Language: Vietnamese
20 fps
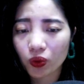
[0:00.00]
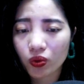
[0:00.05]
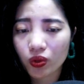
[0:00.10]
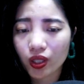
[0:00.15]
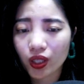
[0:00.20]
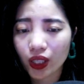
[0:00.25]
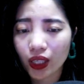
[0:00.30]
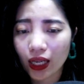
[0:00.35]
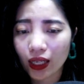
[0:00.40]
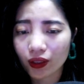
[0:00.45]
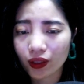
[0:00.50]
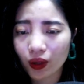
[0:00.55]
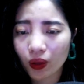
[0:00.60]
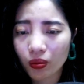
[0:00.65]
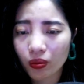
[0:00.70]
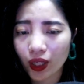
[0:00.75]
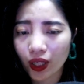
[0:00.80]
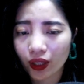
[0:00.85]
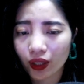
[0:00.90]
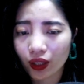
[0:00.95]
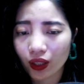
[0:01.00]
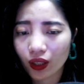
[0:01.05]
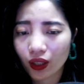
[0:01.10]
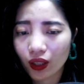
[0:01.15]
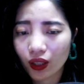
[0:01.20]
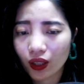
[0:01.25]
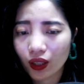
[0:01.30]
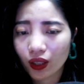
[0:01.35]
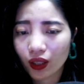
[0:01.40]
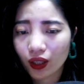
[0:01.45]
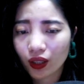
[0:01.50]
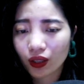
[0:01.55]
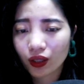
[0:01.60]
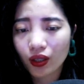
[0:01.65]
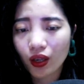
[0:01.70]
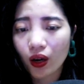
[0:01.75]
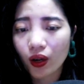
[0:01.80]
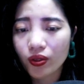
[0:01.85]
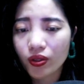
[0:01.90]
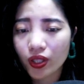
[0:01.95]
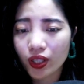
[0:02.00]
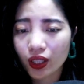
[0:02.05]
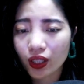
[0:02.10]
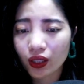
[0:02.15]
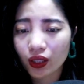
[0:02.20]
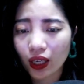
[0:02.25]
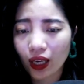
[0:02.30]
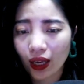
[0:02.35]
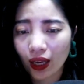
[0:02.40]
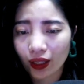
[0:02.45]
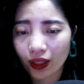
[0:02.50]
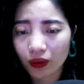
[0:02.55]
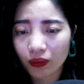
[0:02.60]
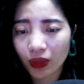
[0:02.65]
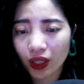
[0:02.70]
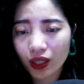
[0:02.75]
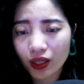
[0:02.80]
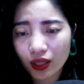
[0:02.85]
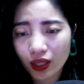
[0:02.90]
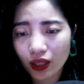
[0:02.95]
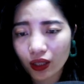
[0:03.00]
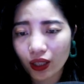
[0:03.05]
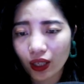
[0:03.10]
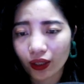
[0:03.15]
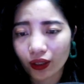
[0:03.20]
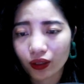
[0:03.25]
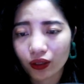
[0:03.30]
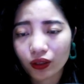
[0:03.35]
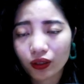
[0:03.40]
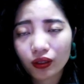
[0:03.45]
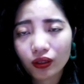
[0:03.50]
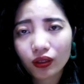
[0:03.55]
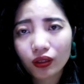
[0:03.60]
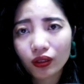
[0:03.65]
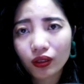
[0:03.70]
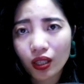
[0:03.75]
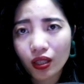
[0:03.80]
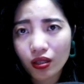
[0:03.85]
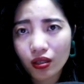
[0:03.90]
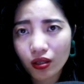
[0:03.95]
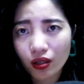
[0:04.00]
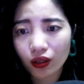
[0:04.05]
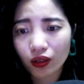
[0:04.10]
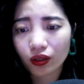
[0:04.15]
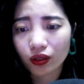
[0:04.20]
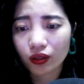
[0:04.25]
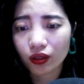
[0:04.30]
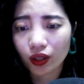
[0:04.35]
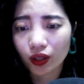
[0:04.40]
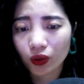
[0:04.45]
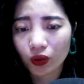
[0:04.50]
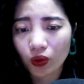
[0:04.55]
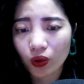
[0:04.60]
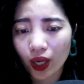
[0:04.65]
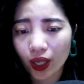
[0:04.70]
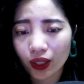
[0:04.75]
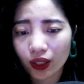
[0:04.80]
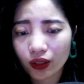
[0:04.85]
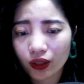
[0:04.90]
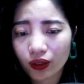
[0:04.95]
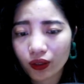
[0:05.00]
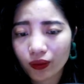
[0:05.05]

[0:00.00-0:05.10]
của người đàn ông này. Đó chính là ánh mắt sắc lạnh đến giận người của anh.